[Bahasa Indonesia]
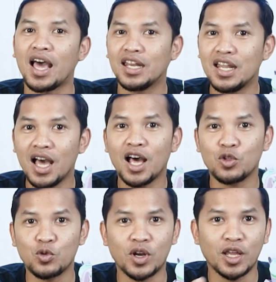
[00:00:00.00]
Anda
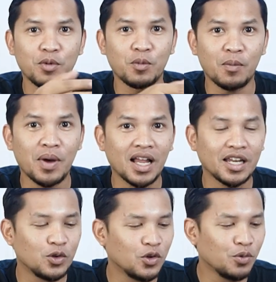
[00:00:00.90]
harus gunain beberapa
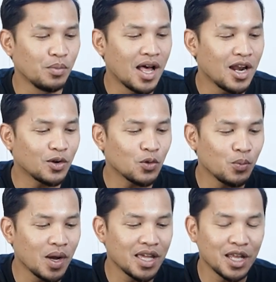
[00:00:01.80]
kali dulu,
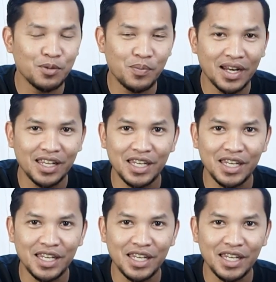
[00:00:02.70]
baru bagian depan